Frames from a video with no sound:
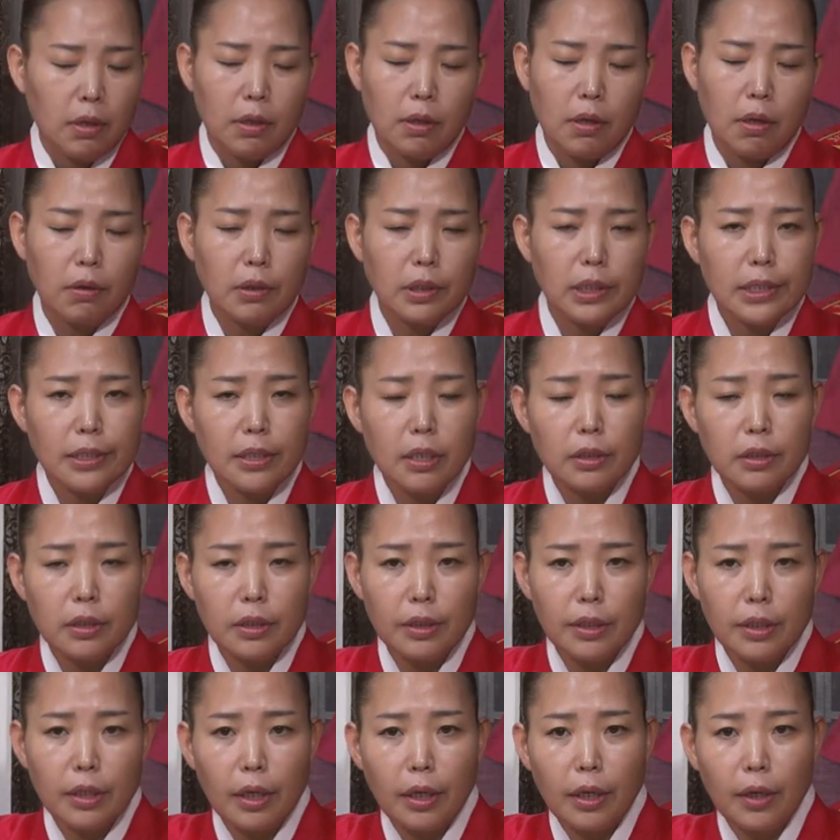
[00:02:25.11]
경자생
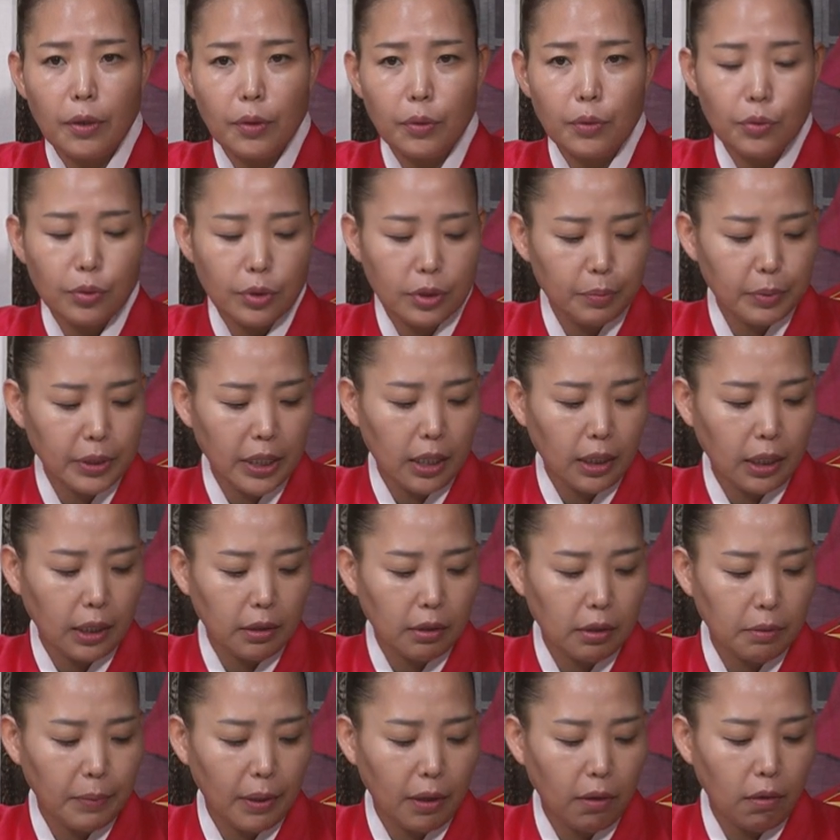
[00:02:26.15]
쥐띠예요. 60살
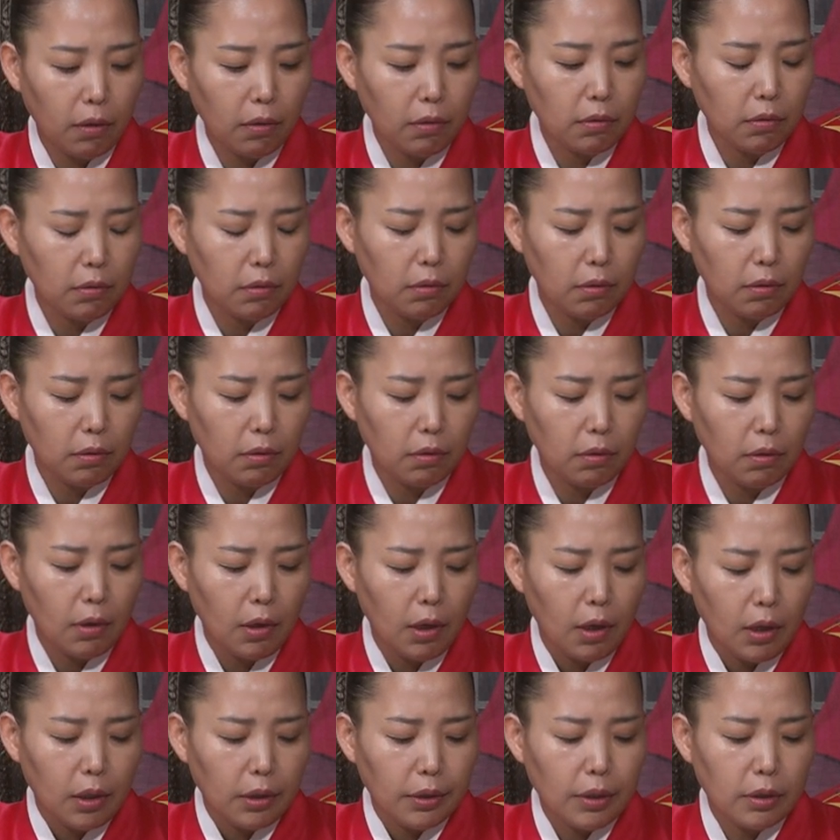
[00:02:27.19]
같으면 어.
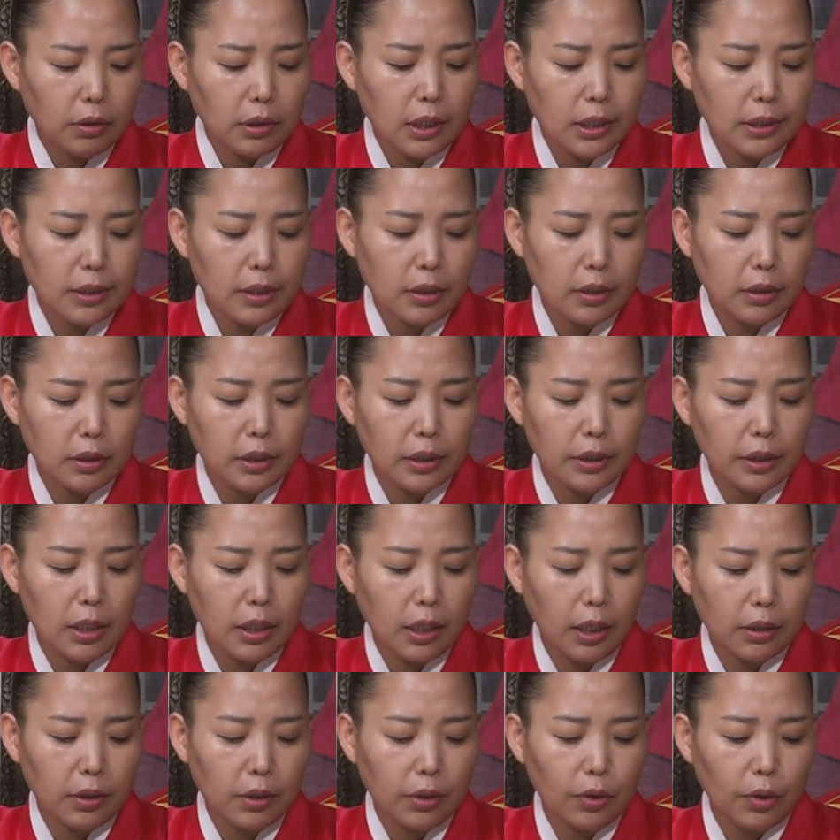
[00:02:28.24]
경자생 GT
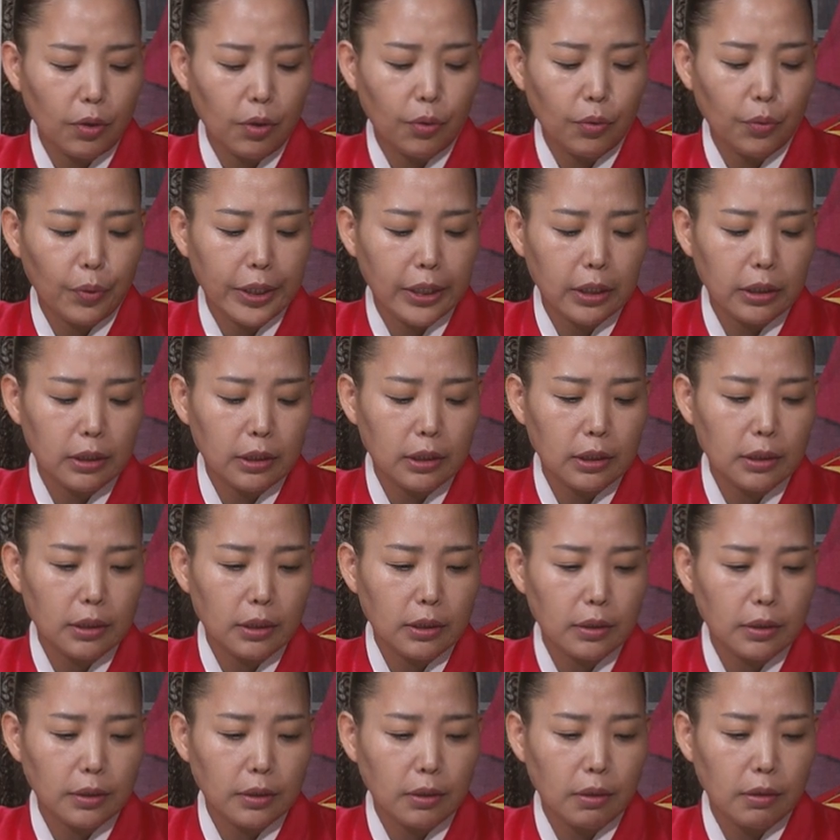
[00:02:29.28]
같은 경우에는